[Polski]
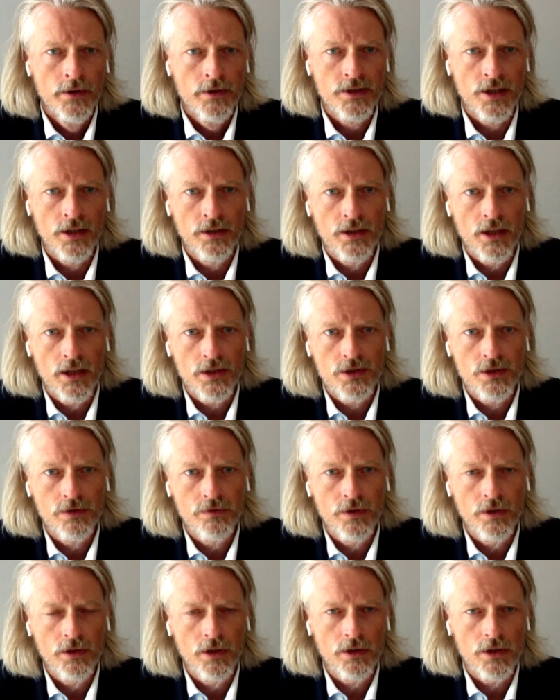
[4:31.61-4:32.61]

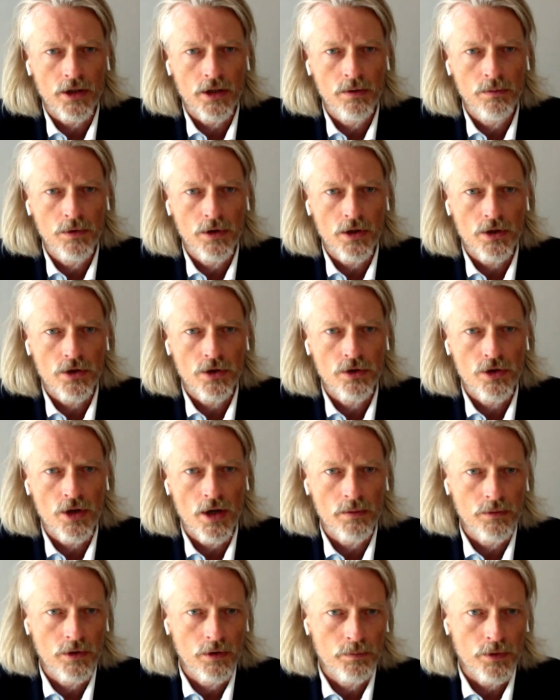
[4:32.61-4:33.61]
zainteresowania takimi
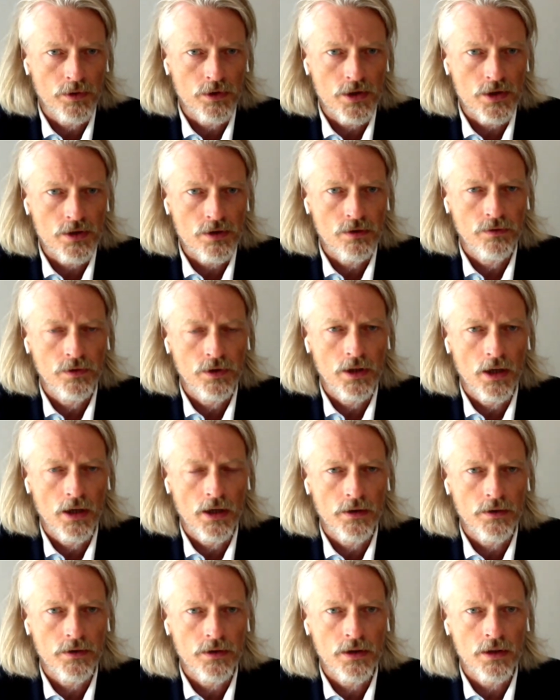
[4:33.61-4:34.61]
narzędziami podczas
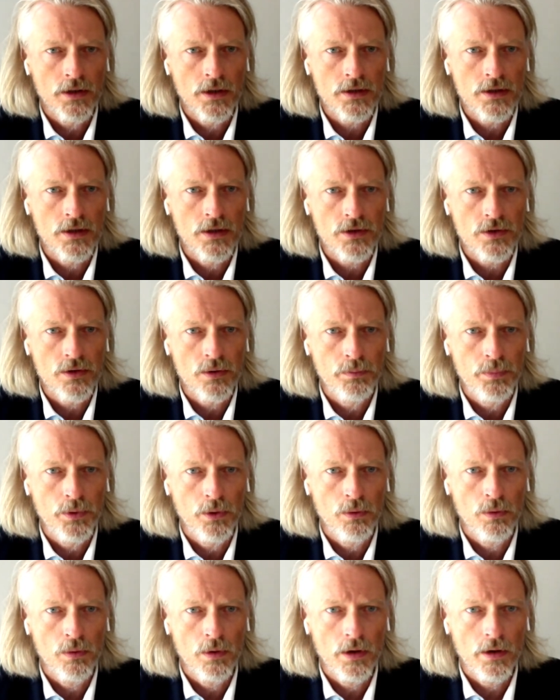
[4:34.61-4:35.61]
COVID-a
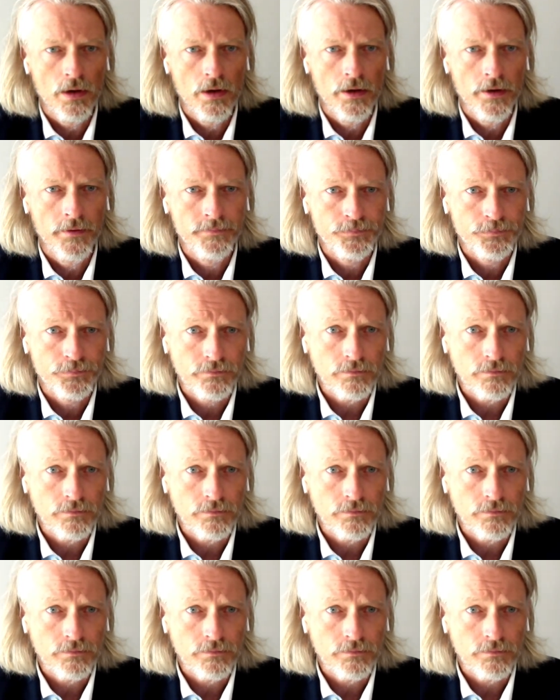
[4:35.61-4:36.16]
nastąpił, y,